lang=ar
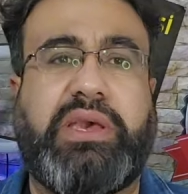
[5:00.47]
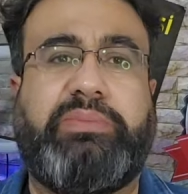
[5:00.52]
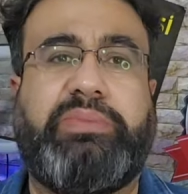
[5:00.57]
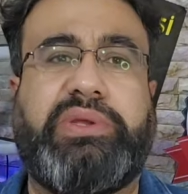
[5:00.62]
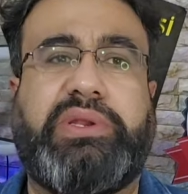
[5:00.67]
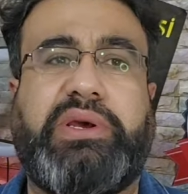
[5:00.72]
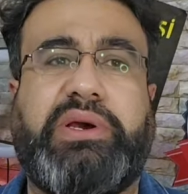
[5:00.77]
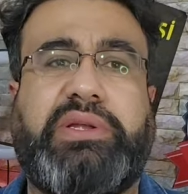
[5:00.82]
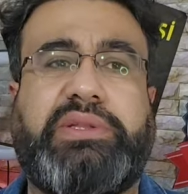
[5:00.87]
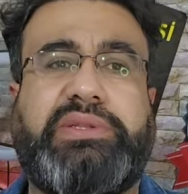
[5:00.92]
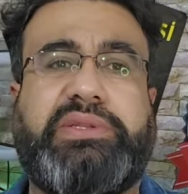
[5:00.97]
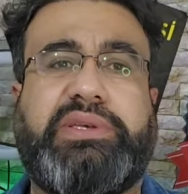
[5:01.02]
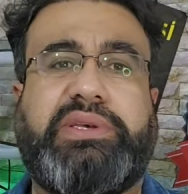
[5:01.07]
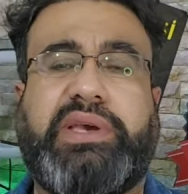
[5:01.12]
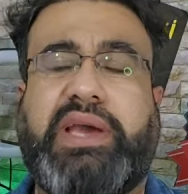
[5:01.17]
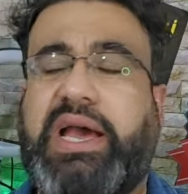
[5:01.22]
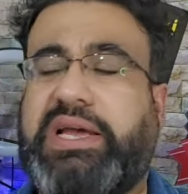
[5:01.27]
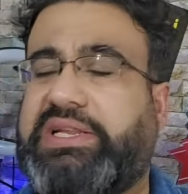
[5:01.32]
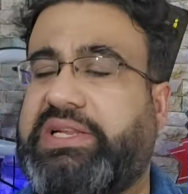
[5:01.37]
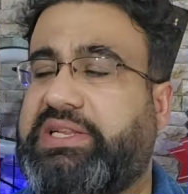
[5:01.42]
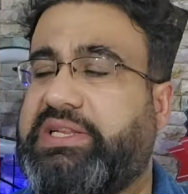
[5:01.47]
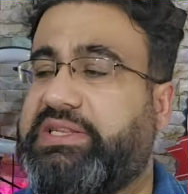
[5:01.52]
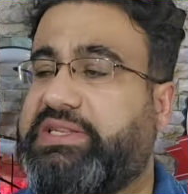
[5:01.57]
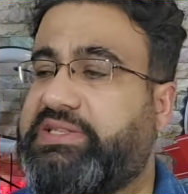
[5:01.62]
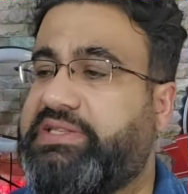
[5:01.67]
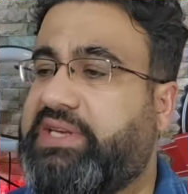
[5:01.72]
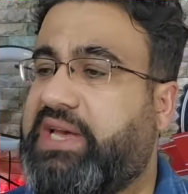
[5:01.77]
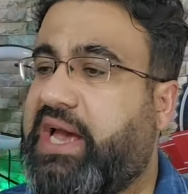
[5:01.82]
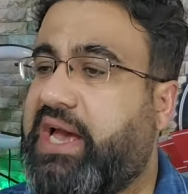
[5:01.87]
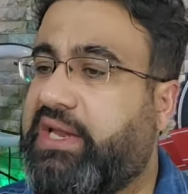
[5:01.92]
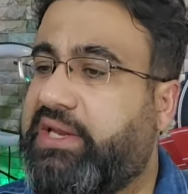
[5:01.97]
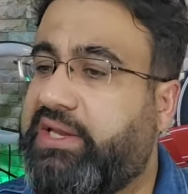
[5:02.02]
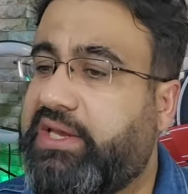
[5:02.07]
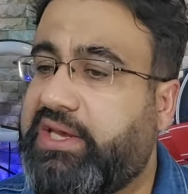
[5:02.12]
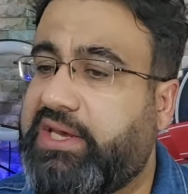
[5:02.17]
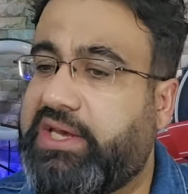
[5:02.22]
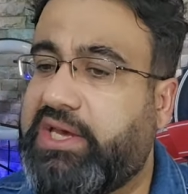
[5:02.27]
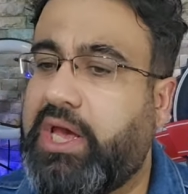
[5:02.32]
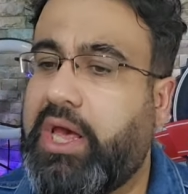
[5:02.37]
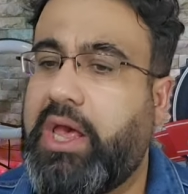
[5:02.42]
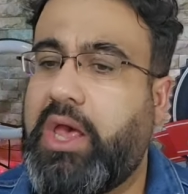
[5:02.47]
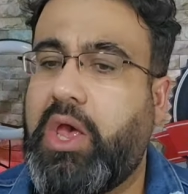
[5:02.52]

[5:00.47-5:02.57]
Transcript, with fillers: كاميرات عدد زيادة